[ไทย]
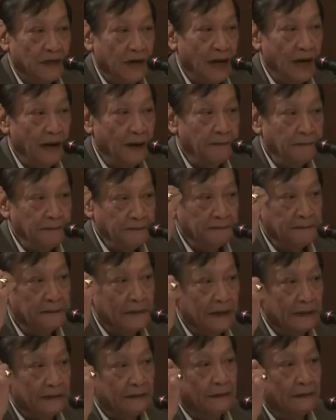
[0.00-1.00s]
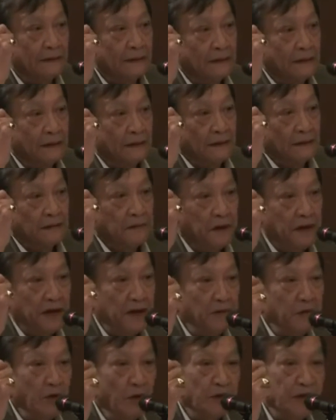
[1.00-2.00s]
นะครับ เพราะ
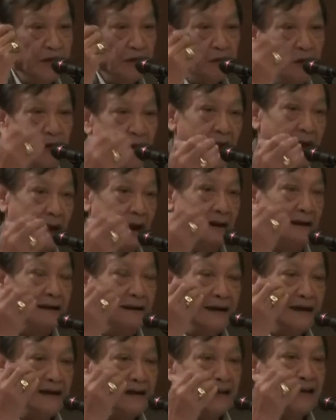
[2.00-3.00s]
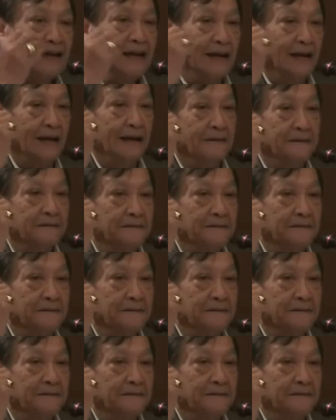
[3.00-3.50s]
นั้นผมคิดว่าเรื่องนี้นะค